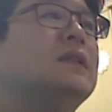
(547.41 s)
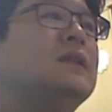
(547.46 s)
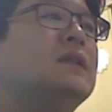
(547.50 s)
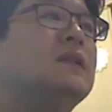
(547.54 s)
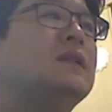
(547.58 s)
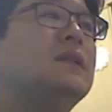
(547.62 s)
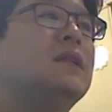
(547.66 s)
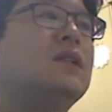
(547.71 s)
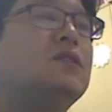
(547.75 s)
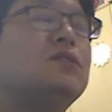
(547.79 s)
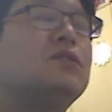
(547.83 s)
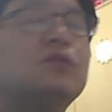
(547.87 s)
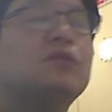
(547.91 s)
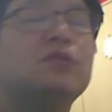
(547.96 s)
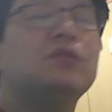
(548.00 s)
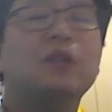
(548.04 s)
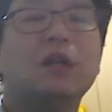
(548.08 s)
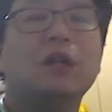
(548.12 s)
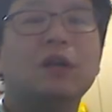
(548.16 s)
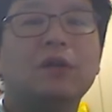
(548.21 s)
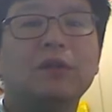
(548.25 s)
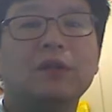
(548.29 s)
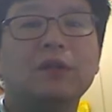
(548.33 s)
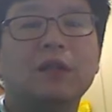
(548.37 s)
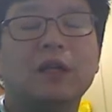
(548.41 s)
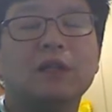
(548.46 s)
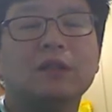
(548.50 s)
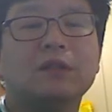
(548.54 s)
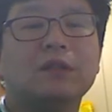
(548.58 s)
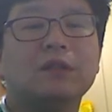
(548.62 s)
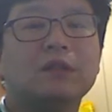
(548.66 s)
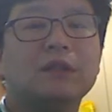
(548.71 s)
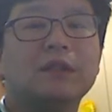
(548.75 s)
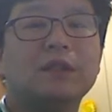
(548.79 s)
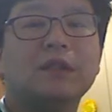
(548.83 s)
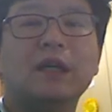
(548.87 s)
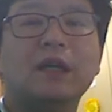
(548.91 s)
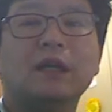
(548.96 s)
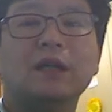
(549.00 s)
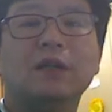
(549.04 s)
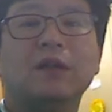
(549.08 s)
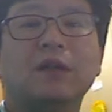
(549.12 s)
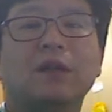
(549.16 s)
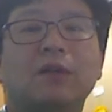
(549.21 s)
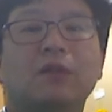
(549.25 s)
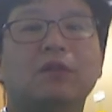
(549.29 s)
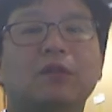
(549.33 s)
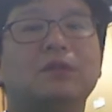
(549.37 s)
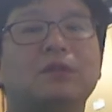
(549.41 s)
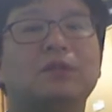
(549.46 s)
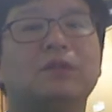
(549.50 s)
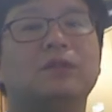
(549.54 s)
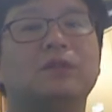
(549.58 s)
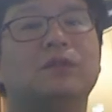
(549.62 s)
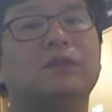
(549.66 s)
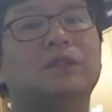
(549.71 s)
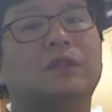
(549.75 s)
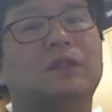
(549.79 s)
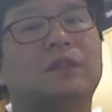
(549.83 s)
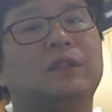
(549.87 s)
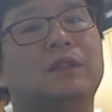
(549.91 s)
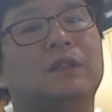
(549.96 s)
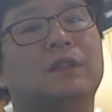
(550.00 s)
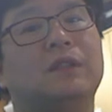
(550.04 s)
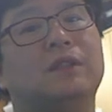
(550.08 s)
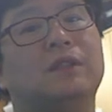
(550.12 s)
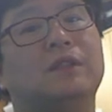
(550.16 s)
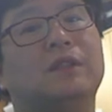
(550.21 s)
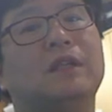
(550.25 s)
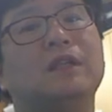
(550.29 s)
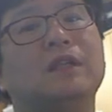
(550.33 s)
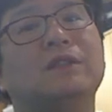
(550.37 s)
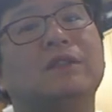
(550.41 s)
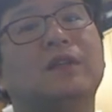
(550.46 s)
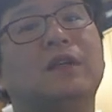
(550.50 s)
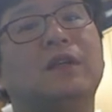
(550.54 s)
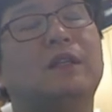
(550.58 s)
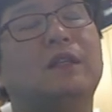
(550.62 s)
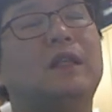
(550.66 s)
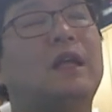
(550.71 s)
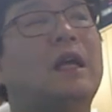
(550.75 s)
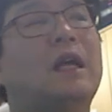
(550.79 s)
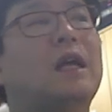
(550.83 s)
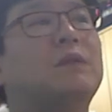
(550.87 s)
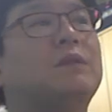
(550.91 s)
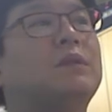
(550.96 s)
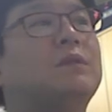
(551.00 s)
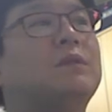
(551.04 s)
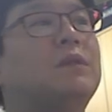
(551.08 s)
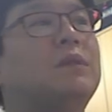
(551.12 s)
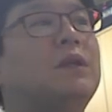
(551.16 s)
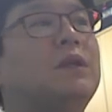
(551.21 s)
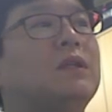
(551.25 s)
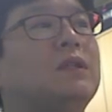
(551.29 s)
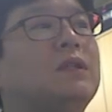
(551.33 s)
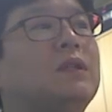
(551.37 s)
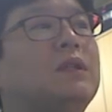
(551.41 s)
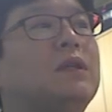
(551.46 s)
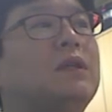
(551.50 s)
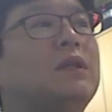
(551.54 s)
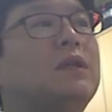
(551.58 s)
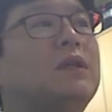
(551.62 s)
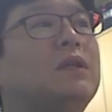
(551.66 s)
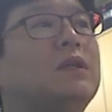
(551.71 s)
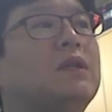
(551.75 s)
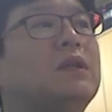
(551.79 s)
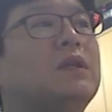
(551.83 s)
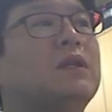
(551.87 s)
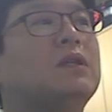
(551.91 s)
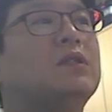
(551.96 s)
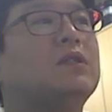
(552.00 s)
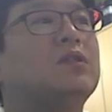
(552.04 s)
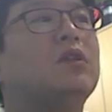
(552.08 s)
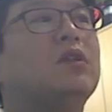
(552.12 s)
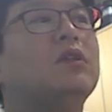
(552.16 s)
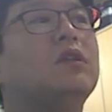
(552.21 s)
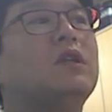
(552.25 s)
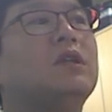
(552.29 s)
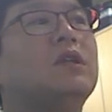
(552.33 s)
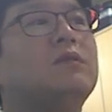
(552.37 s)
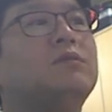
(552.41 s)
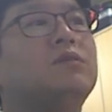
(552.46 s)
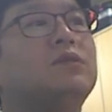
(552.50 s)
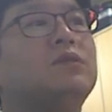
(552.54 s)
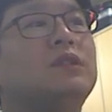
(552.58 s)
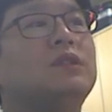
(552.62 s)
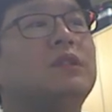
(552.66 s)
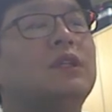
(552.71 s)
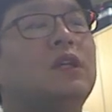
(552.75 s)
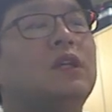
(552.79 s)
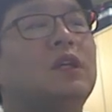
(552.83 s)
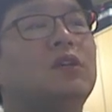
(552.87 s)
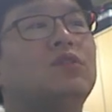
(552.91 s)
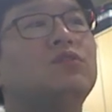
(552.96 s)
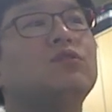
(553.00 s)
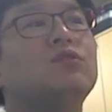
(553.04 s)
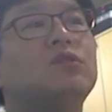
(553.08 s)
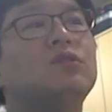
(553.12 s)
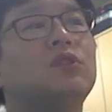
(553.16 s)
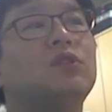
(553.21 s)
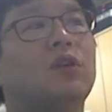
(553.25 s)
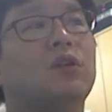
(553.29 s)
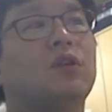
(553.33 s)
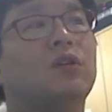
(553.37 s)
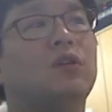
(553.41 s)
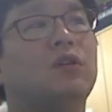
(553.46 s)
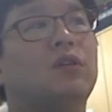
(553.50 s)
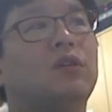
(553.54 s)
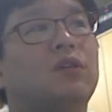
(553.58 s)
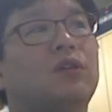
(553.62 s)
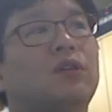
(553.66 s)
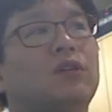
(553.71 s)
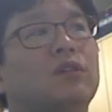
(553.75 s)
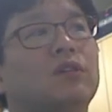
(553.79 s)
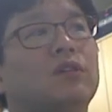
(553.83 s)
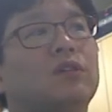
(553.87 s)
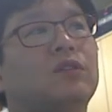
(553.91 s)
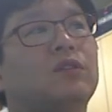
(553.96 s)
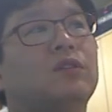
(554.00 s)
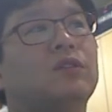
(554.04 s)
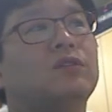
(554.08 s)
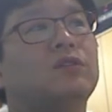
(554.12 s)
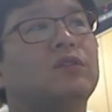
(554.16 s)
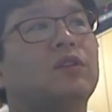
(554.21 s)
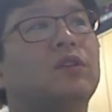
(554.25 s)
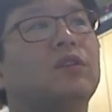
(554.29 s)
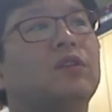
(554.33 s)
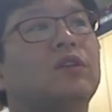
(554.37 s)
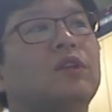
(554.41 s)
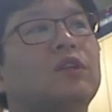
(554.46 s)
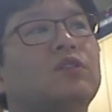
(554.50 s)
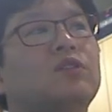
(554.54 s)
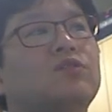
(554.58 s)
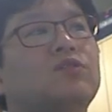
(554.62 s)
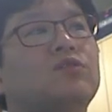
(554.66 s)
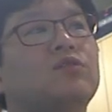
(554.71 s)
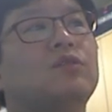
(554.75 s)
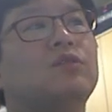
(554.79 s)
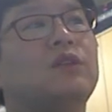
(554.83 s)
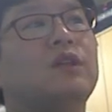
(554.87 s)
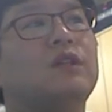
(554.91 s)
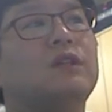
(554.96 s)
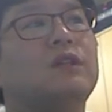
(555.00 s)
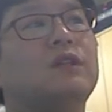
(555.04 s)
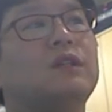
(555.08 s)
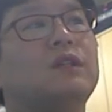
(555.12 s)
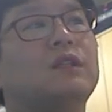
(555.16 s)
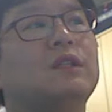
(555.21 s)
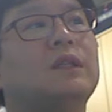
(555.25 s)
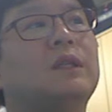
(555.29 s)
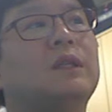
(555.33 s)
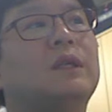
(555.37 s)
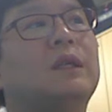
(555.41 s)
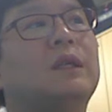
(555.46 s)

이제 수술하고 나서 시간이 어느 정도 지나서 상처가 다물면 절개 부위에 흉터 그리고 절개 주위에는